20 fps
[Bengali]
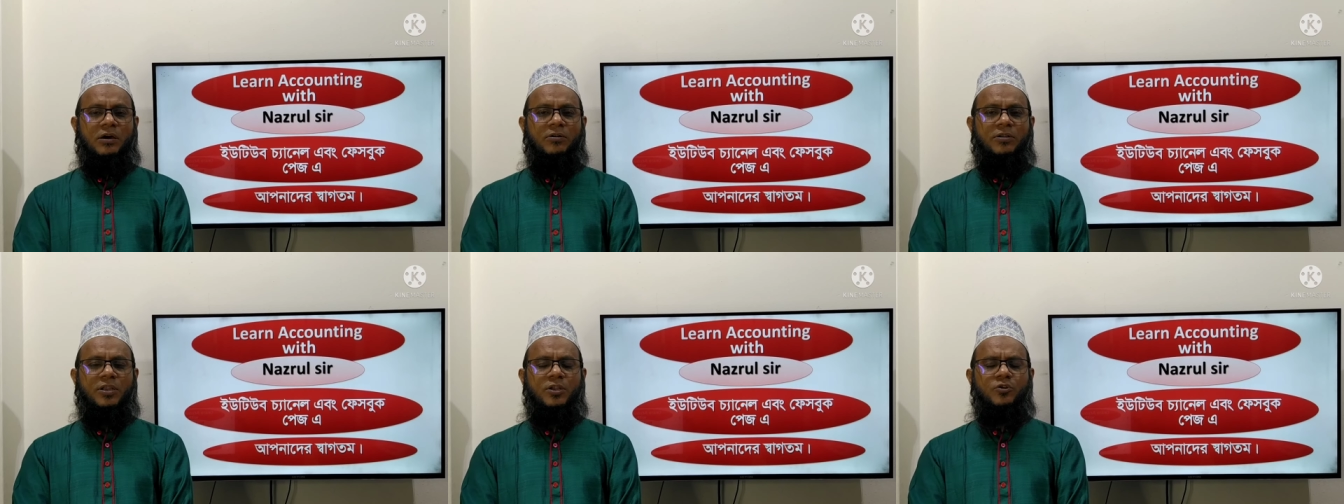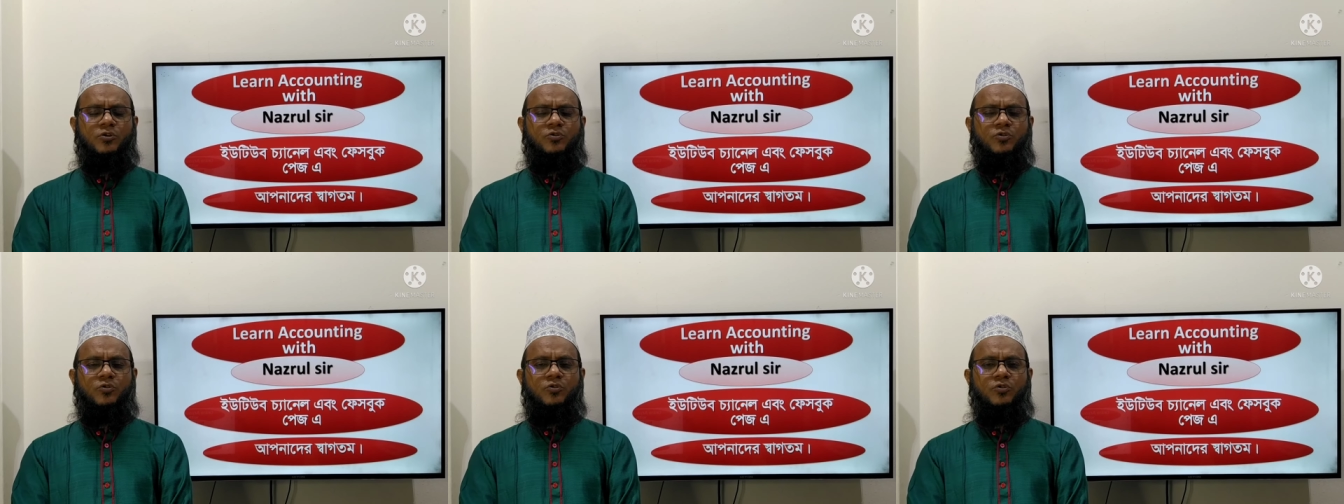
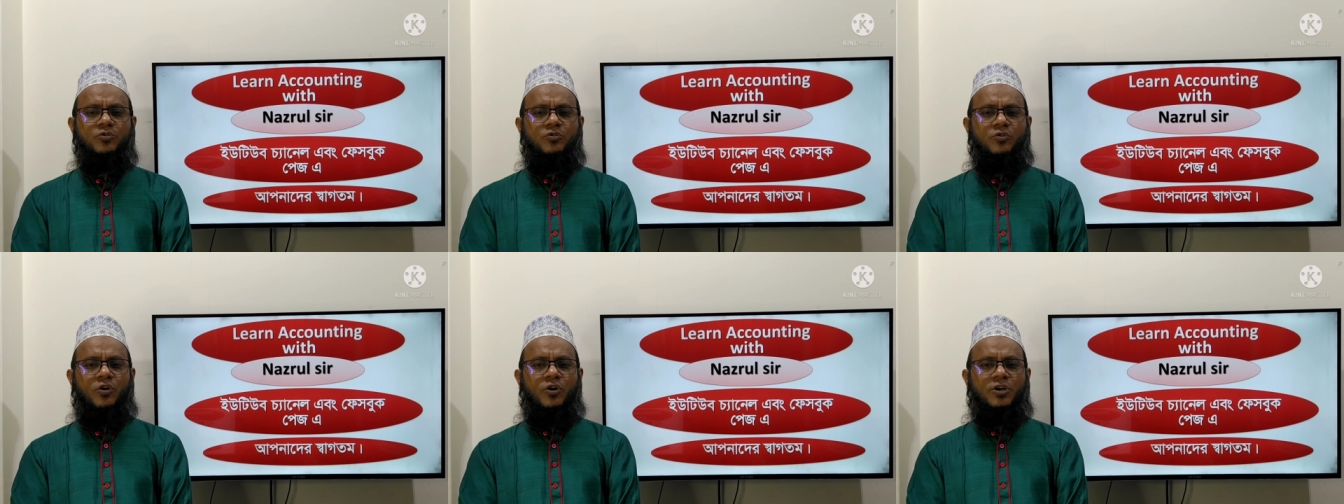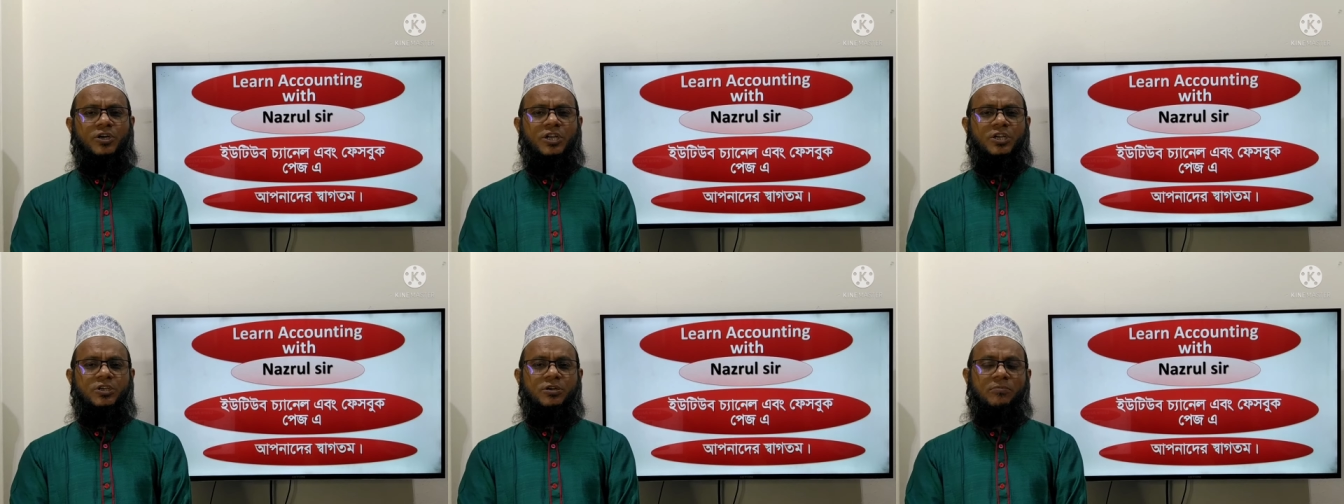তাহলে নতুন
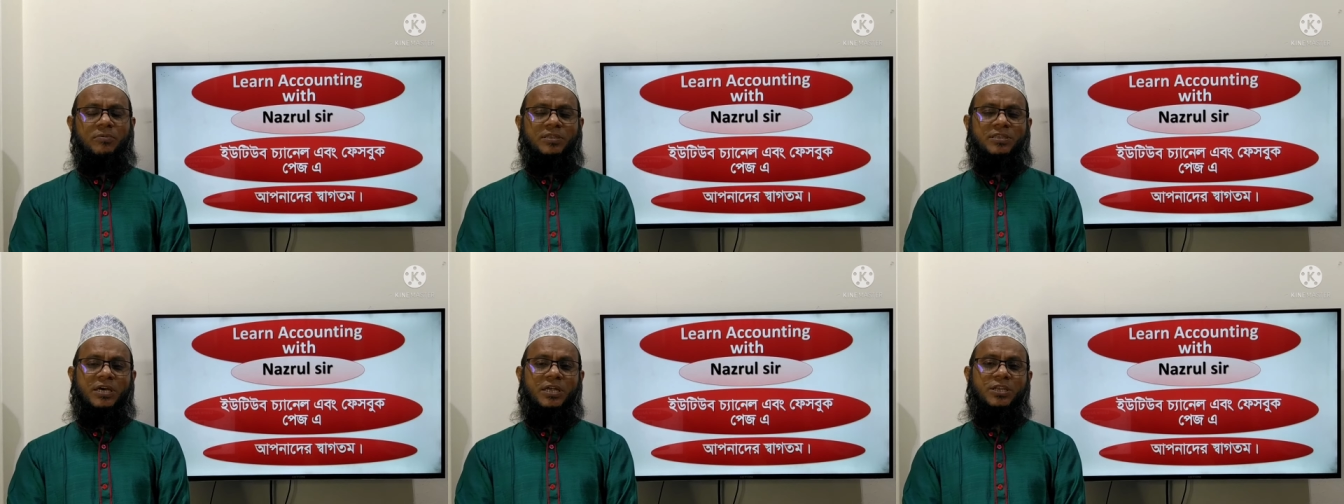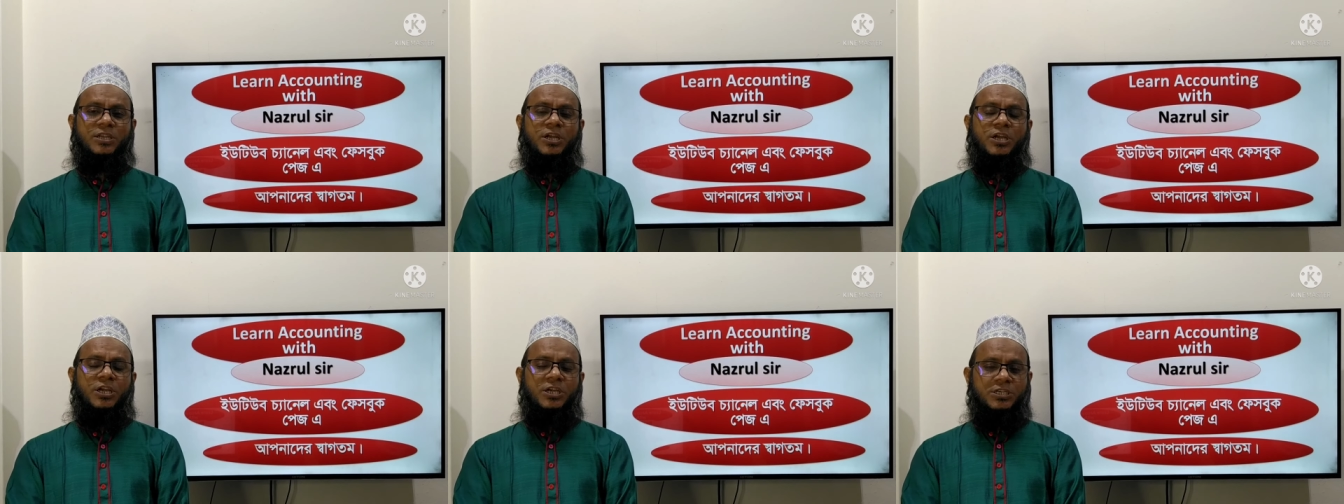নতুন অঙ্কের
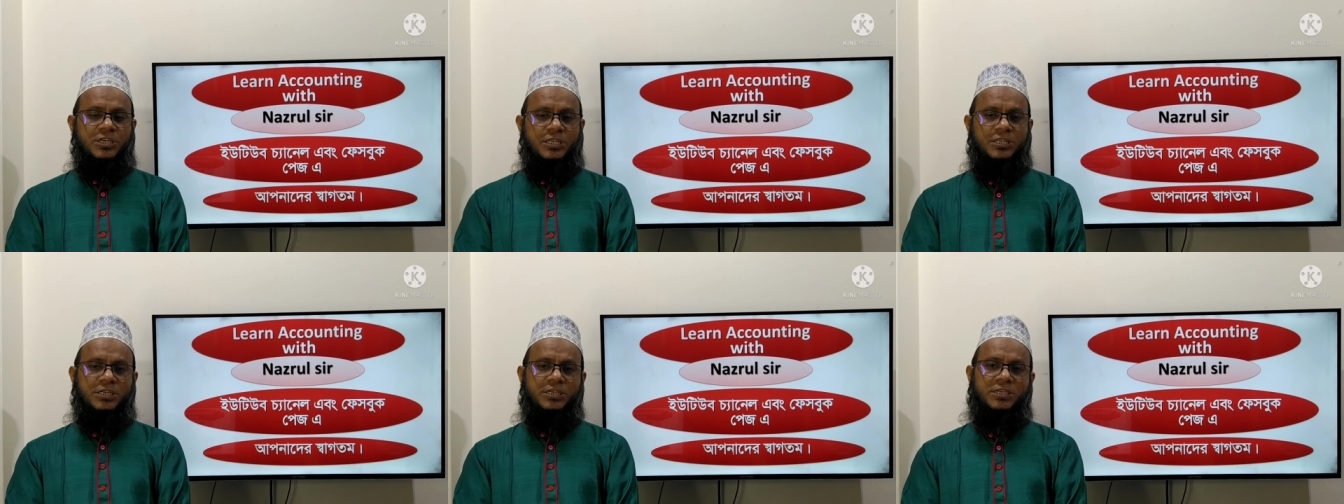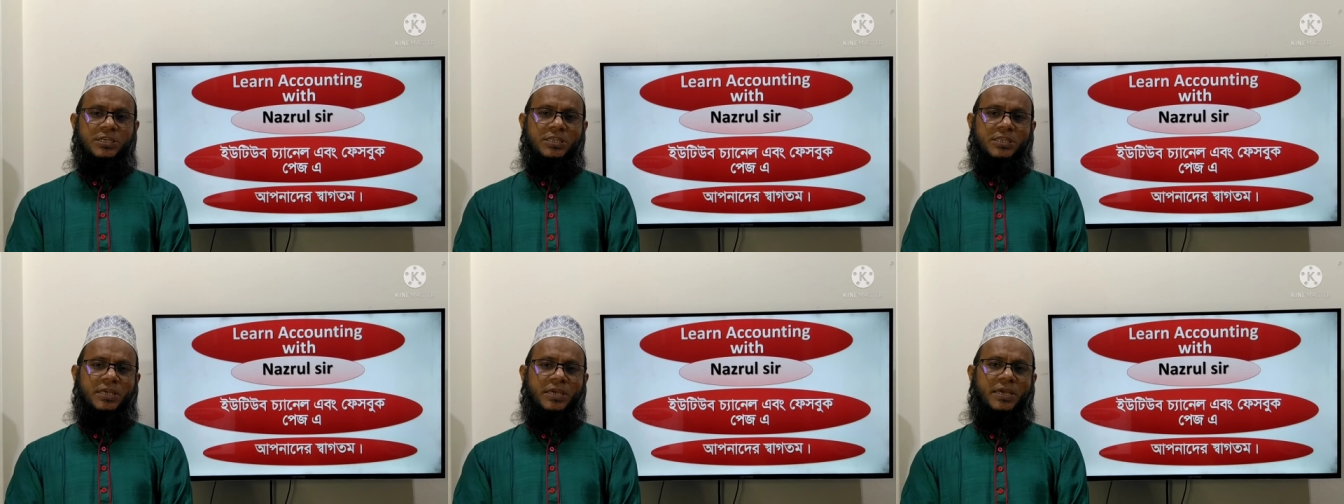সমাধান
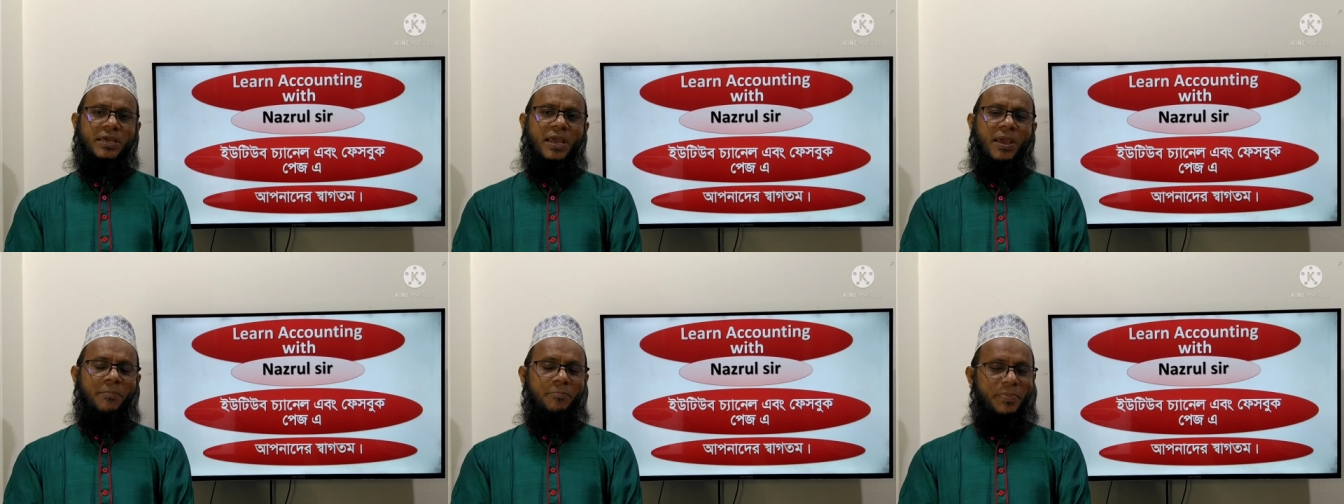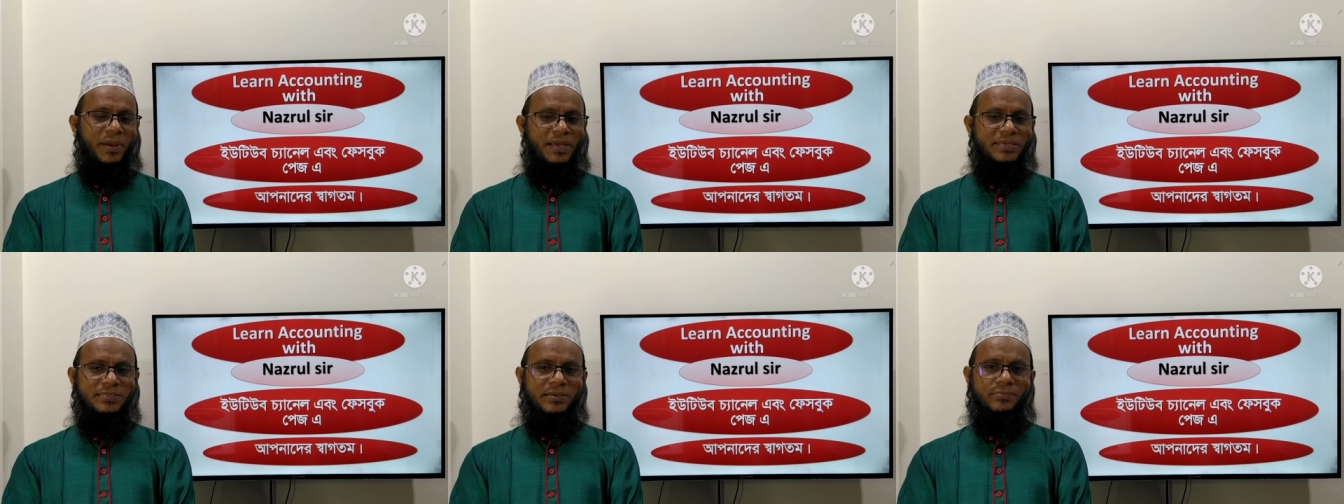সাথে সাথে
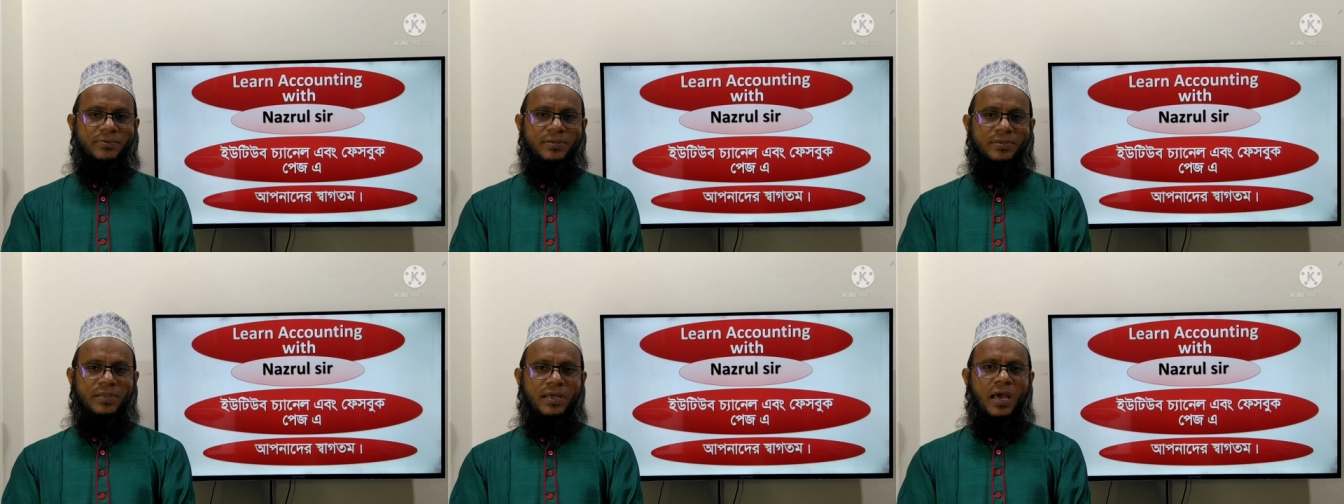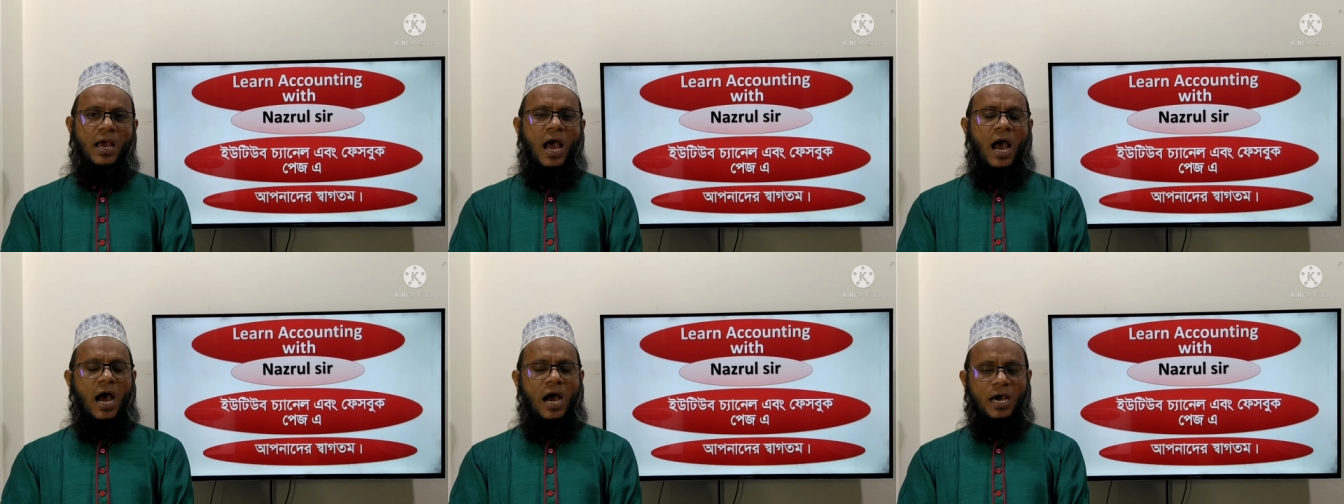পেয়ে যাবেন